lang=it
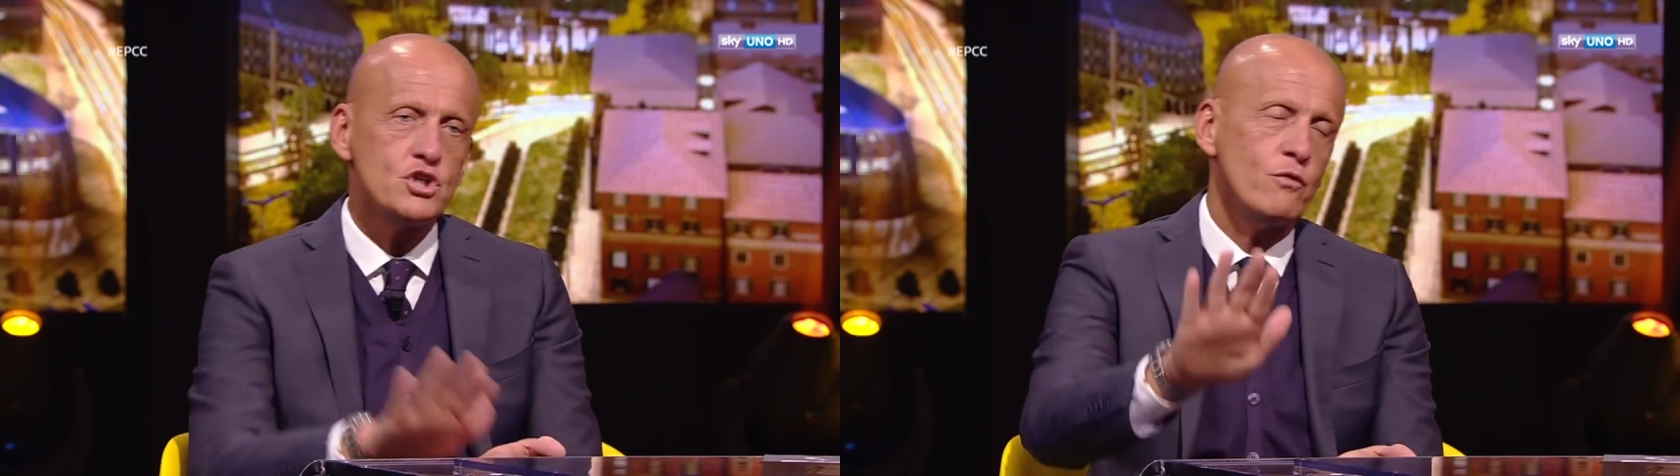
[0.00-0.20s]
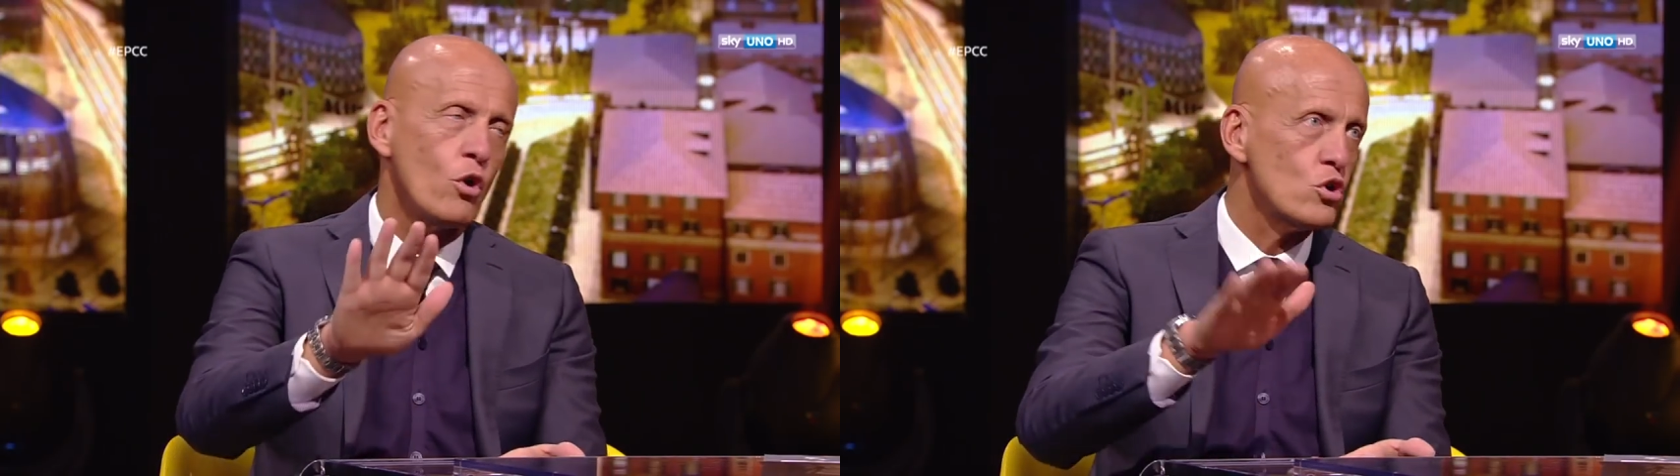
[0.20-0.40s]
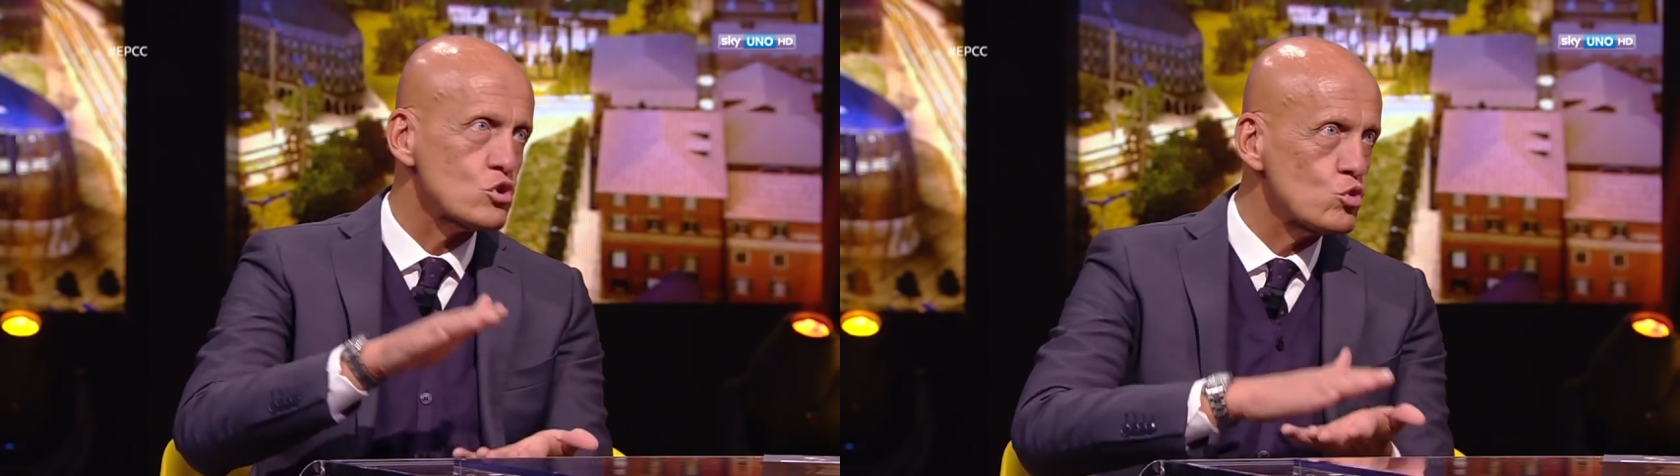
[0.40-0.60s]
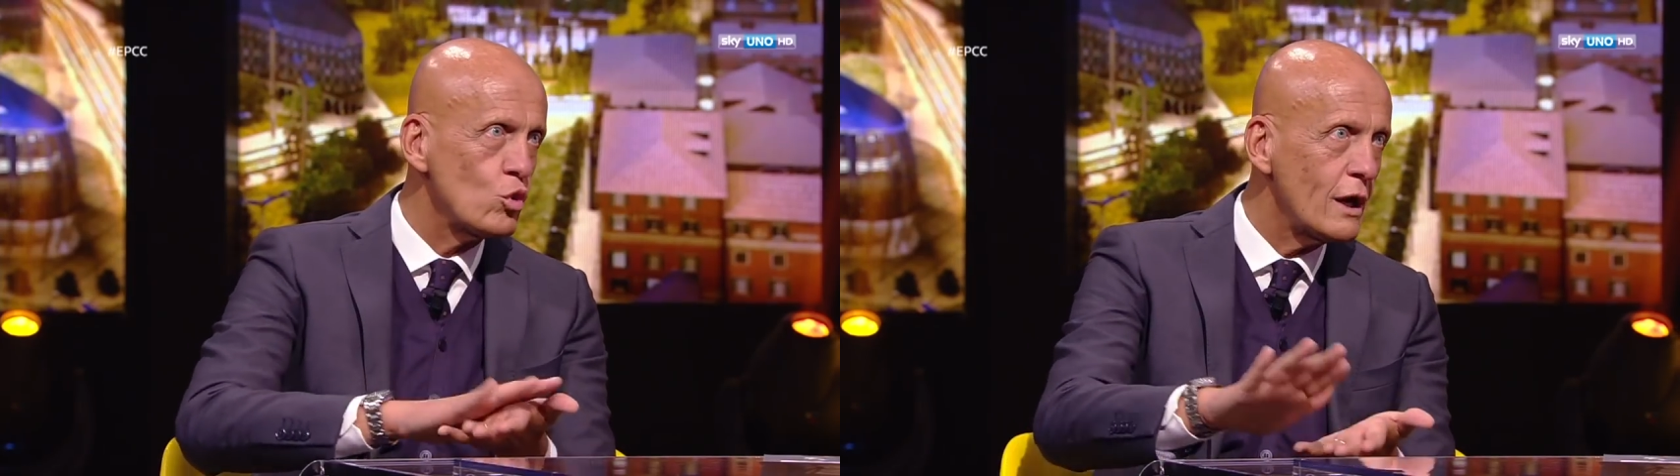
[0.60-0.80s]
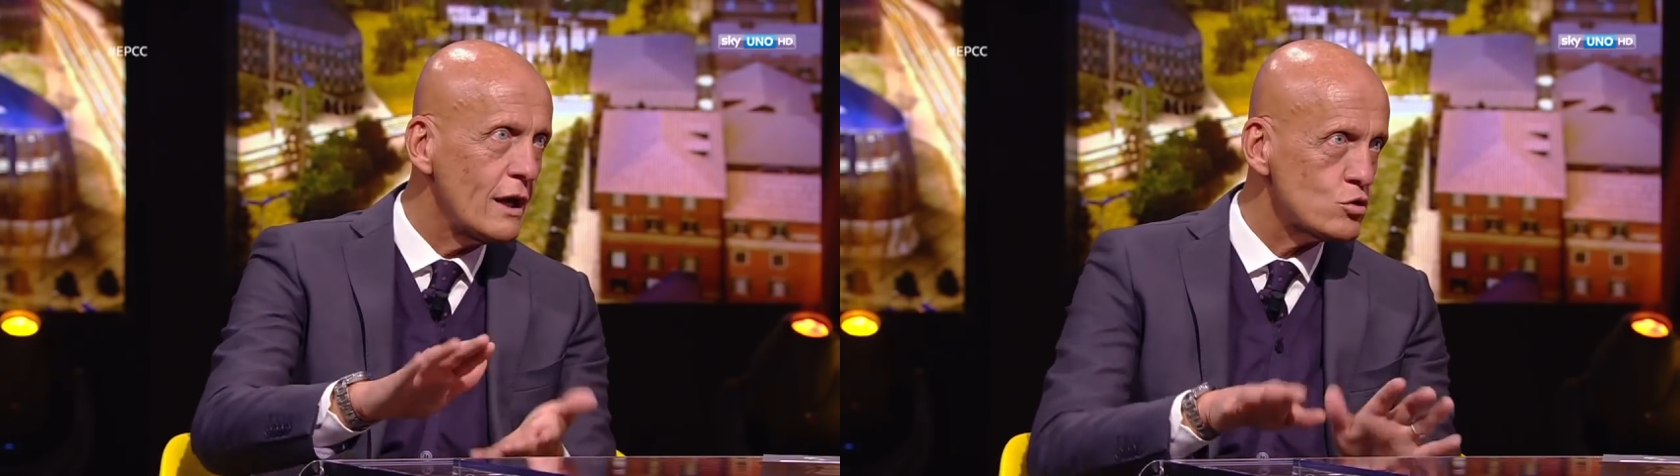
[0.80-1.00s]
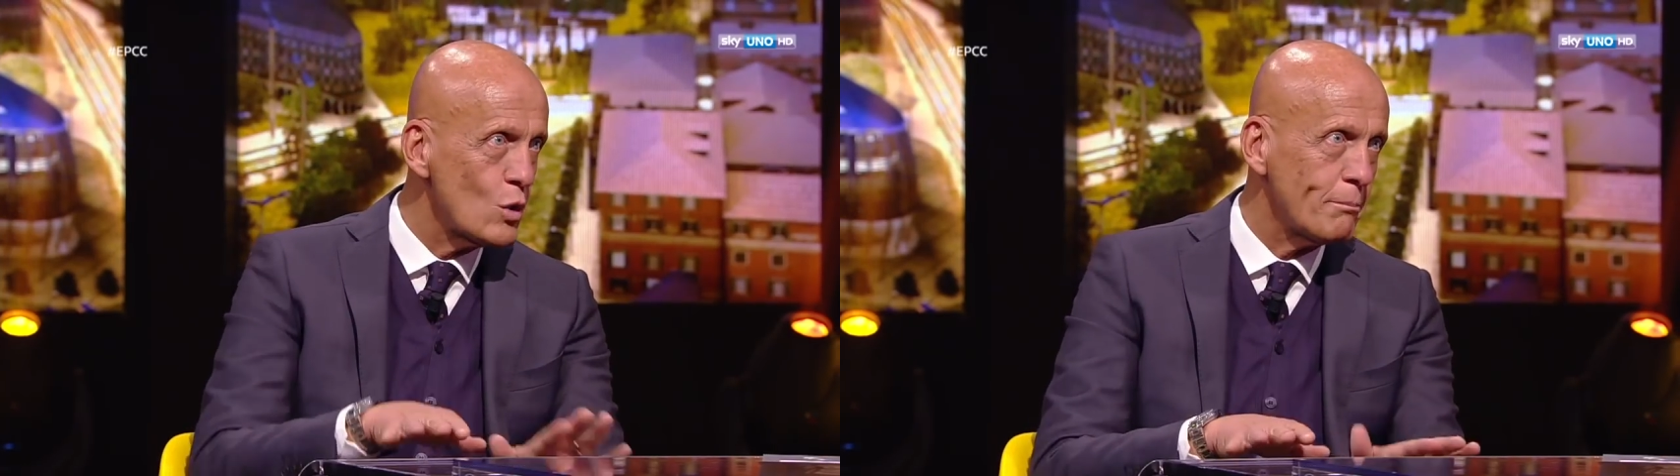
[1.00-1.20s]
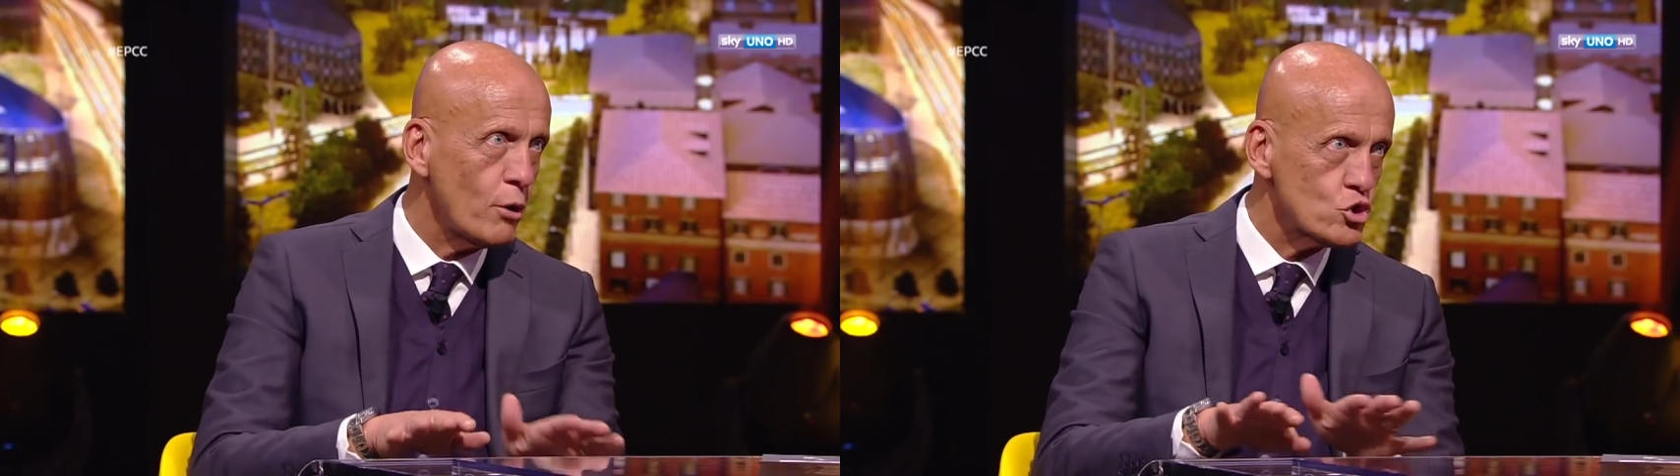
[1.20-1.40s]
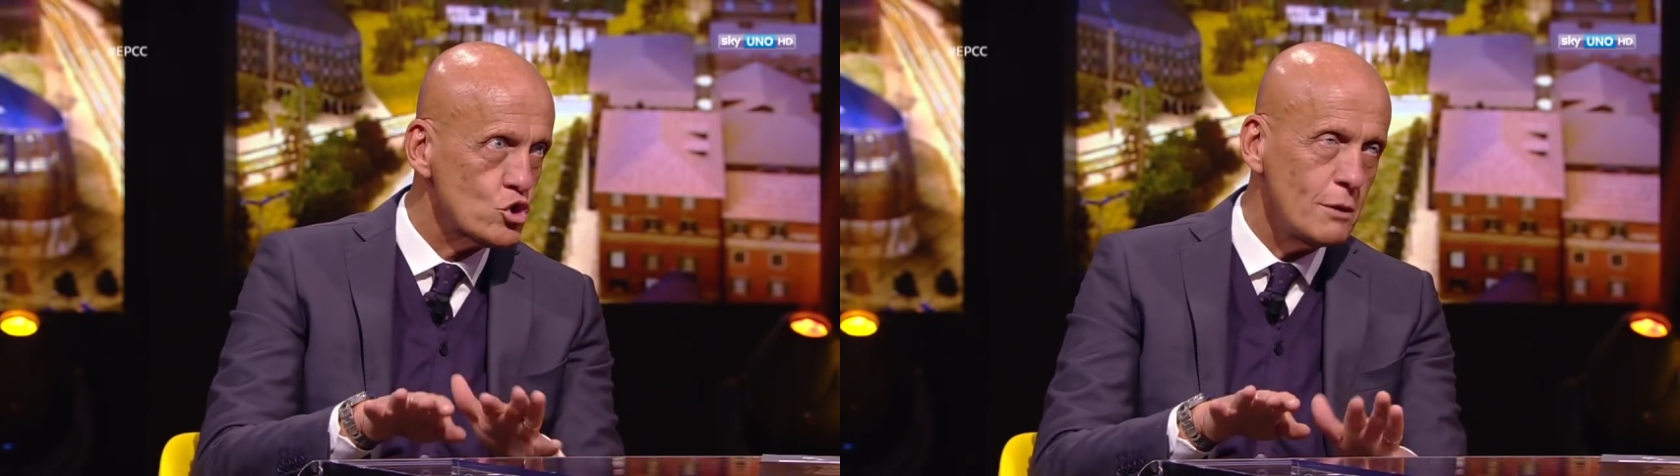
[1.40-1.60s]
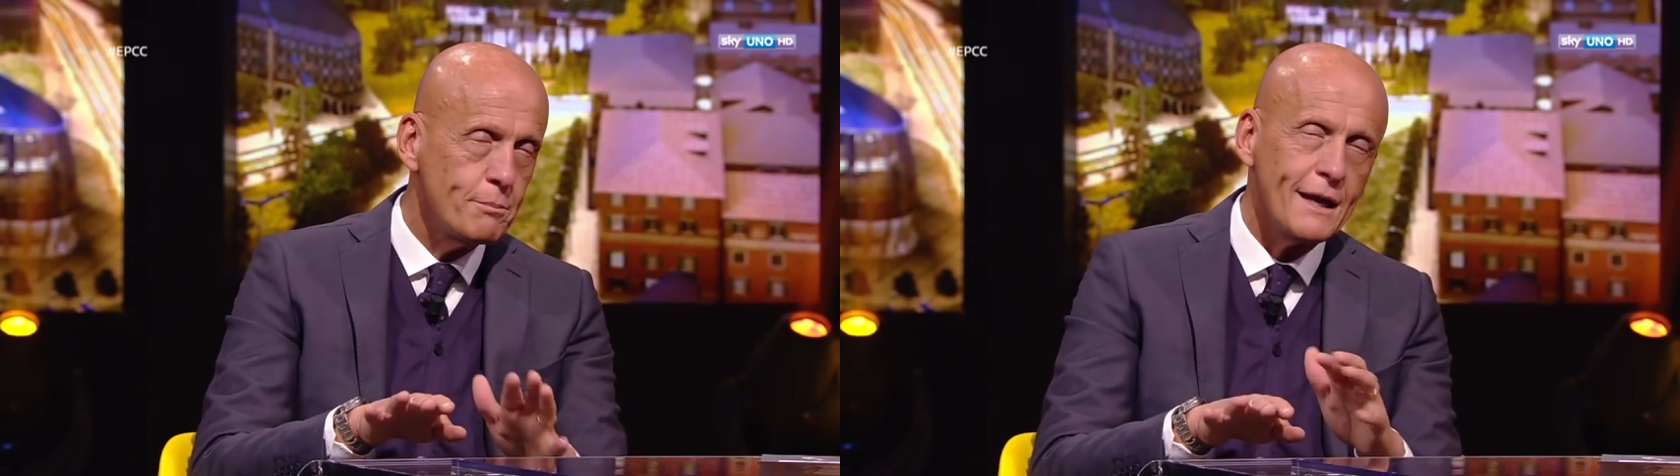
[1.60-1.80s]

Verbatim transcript: scivolò sul, sull'appoggio del